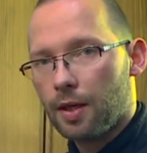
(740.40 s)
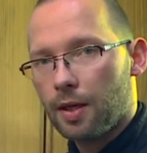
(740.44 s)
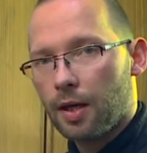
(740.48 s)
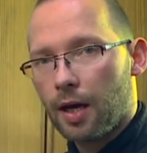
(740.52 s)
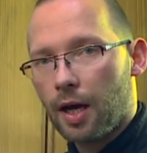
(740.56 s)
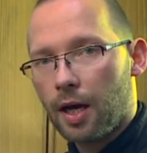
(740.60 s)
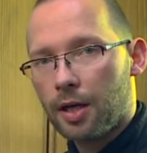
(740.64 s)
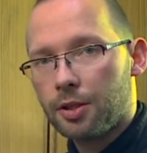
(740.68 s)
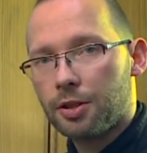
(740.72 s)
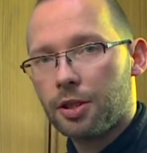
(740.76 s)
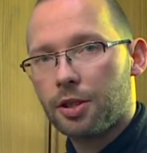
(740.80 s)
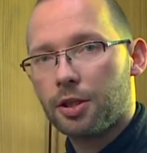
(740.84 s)

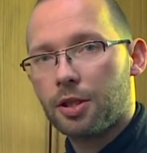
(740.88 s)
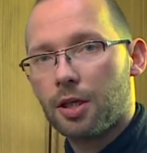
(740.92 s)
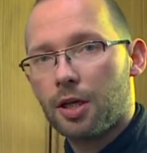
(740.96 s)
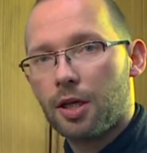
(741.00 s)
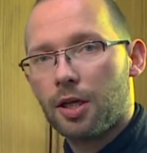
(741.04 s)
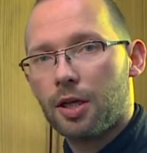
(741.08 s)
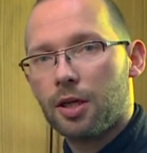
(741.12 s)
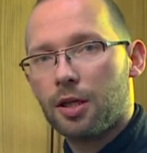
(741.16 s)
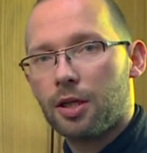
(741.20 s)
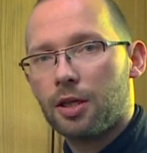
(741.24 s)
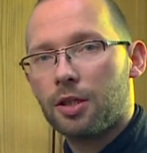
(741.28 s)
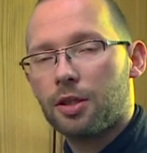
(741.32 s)
a
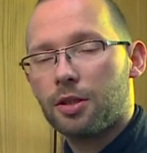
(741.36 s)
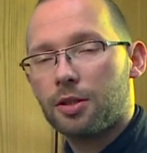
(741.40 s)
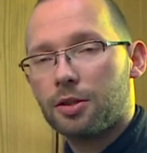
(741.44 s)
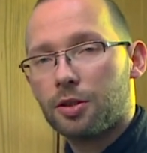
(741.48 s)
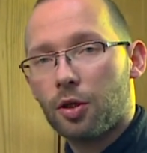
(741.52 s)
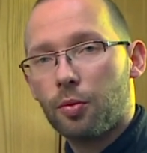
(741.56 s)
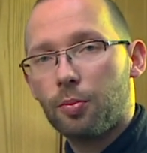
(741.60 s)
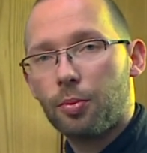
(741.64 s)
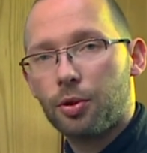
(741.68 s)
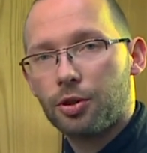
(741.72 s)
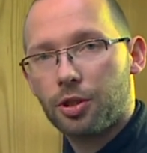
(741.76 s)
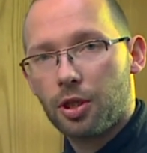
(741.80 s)
niedziele
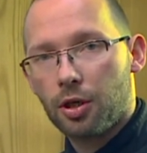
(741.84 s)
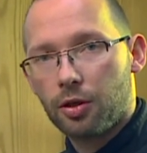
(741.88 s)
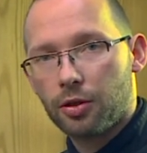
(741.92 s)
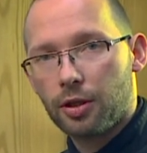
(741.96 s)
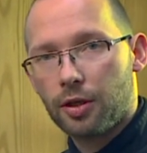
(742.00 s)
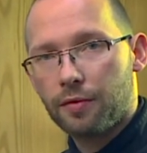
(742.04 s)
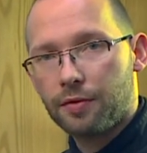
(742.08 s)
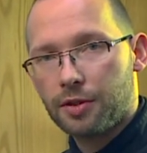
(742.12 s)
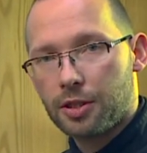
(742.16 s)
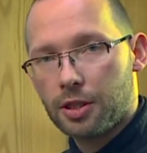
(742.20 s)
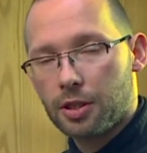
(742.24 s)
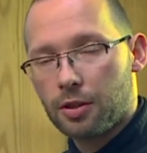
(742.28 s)
są
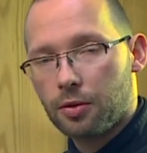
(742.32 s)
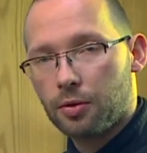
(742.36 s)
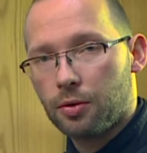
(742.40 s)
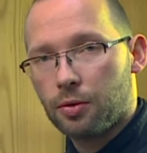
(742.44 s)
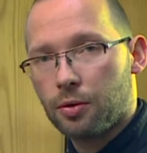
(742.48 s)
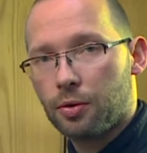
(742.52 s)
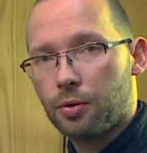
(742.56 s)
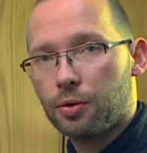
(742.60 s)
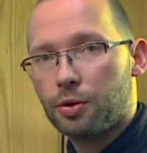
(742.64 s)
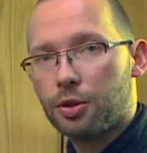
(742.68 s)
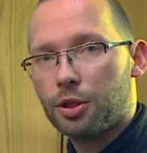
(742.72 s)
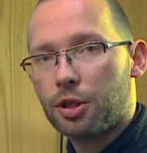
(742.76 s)
podzielone w
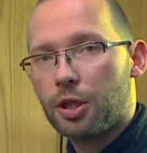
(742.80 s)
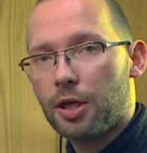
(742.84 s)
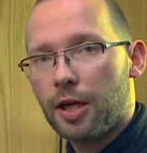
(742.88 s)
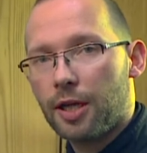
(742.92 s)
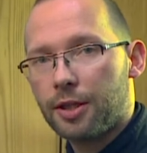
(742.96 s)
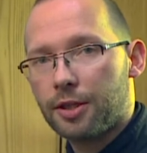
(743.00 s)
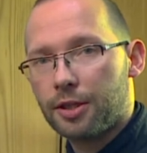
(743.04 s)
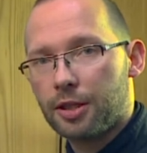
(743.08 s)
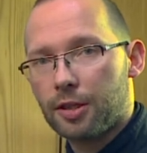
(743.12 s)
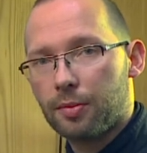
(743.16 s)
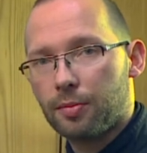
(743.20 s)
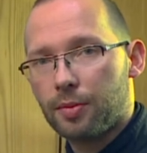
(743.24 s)
cyklu
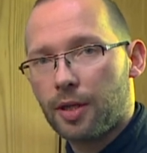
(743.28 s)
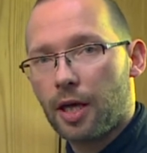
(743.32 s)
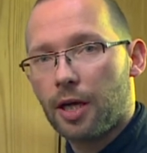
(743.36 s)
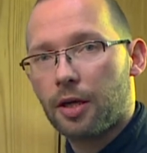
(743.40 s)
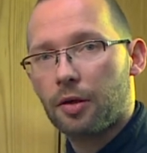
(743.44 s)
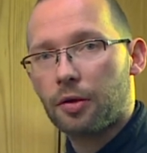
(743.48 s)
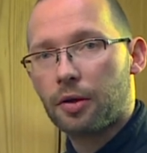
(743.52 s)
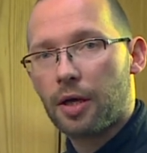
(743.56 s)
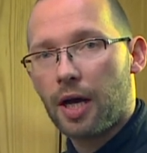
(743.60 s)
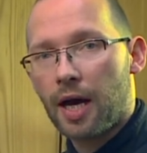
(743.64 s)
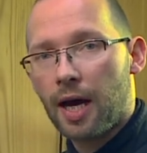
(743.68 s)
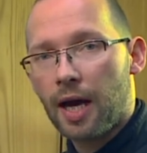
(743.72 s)
trzyletnim na
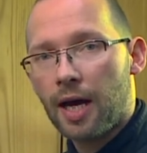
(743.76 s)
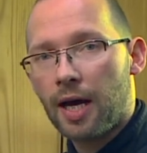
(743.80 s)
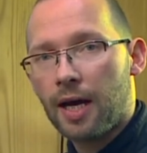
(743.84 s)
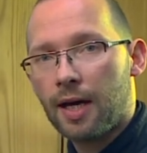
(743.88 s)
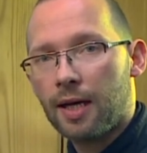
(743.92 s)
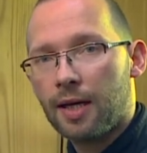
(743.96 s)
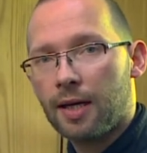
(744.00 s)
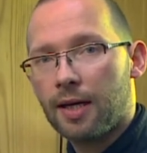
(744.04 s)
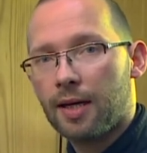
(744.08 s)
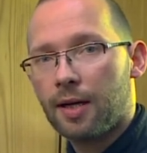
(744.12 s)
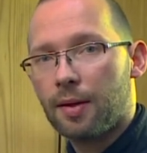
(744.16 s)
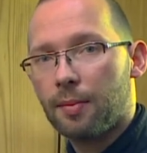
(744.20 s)
rok A,
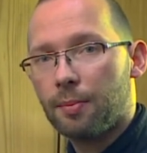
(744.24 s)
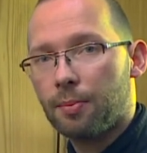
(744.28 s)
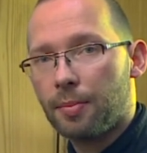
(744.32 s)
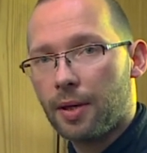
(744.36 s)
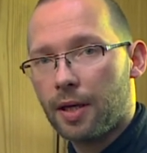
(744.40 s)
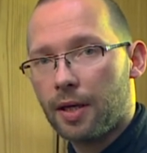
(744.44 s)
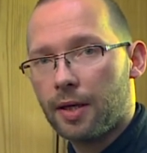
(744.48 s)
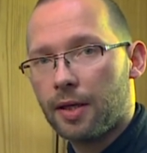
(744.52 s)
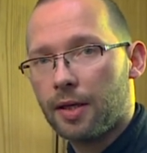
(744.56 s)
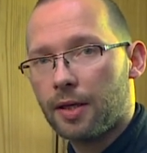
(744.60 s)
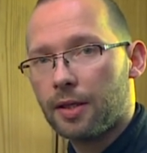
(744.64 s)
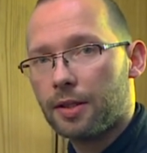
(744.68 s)

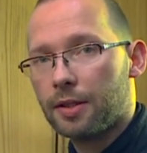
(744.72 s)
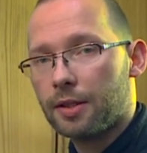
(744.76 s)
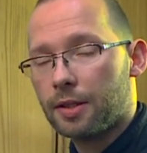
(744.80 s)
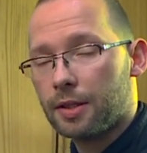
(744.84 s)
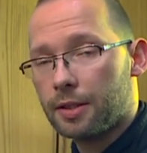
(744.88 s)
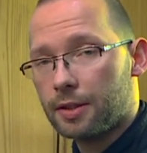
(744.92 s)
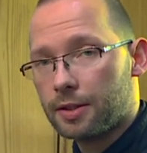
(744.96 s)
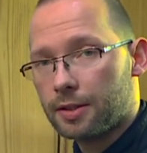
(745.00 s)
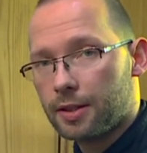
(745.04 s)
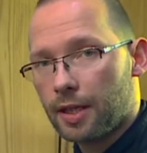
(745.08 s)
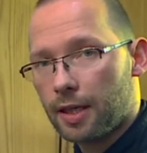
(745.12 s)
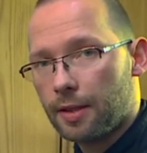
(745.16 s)
B i
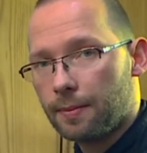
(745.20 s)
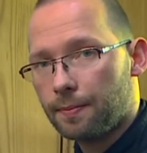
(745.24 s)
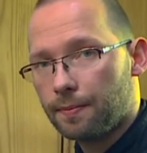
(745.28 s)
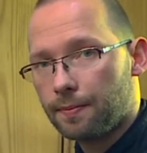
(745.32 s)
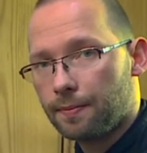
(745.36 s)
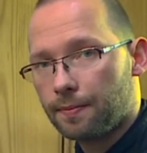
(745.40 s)
C.